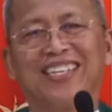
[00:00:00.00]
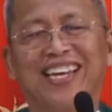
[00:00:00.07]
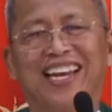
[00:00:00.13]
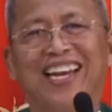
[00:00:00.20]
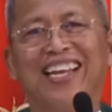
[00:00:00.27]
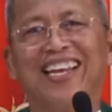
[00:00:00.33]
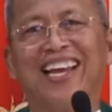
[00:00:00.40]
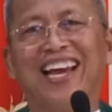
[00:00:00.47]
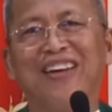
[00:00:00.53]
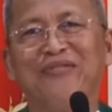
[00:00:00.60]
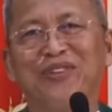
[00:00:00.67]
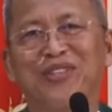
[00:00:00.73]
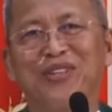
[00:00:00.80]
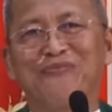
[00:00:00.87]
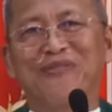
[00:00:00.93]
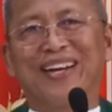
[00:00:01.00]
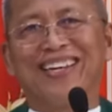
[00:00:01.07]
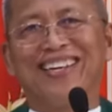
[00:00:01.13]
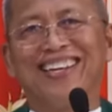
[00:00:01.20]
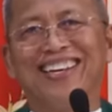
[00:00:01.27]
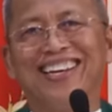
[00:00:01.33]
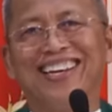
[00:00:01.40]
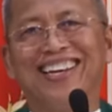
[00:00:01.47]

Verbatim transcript: Giling niya imong tupad.